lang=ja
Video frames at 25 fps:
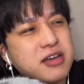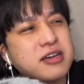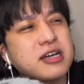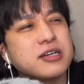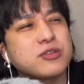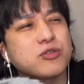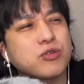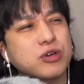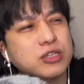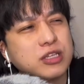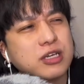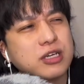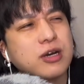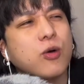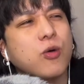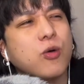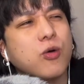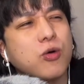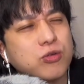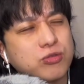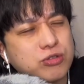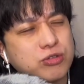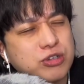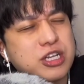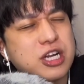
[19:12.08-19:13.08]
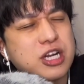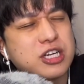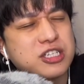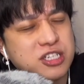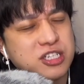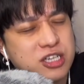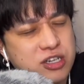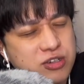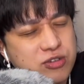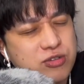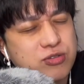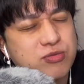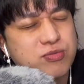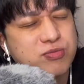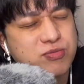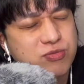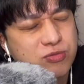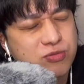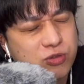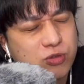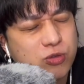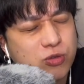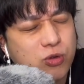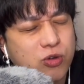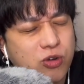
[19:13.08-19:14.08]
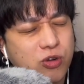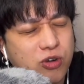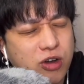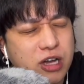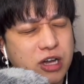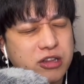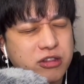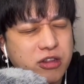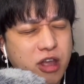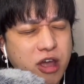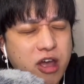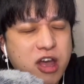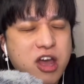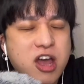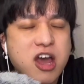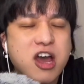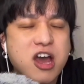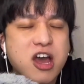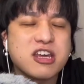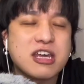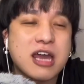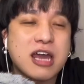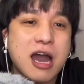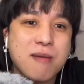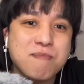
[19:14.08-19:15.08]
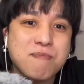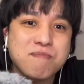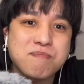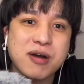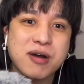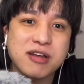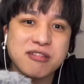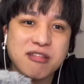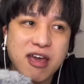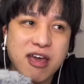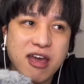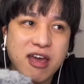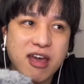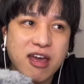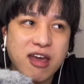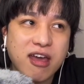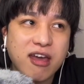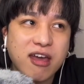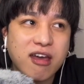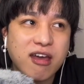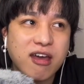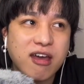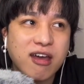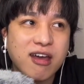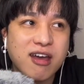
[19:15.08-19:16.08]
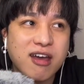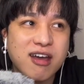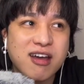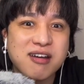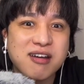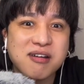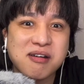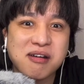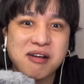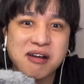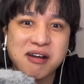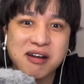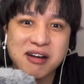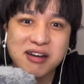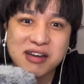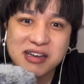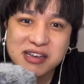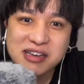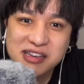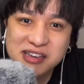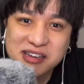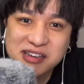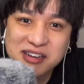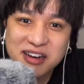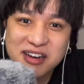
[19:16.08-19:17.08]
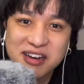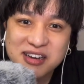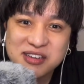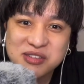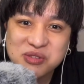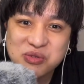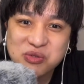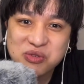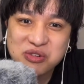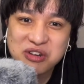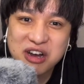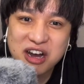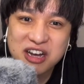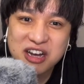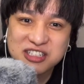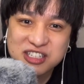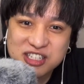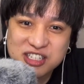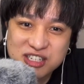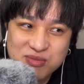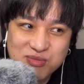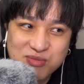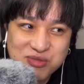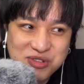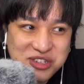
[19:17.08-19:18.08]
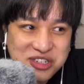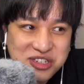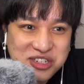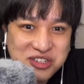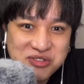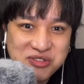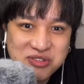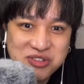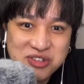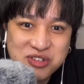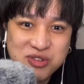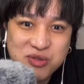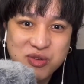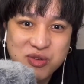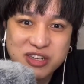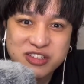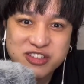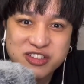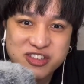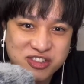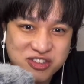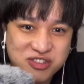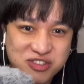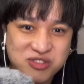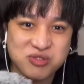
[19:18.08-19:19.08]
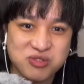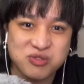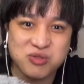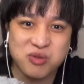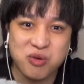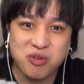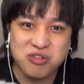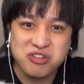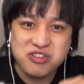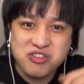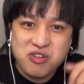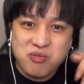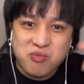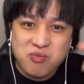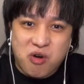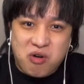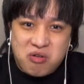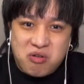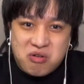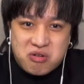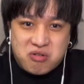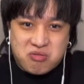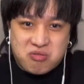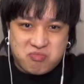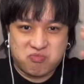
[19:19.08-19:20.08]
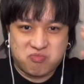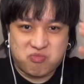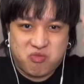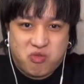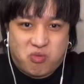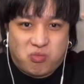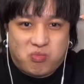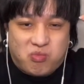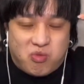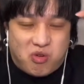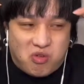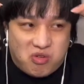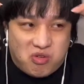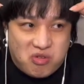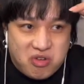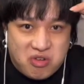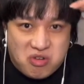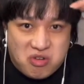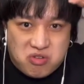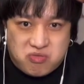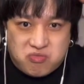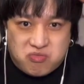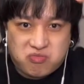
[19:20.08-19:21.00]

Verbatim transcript: 海外の方が多くいらっしゃるところがあって、やっぱね、海外のガチムチの人はすごいよ、もう。もう、もう、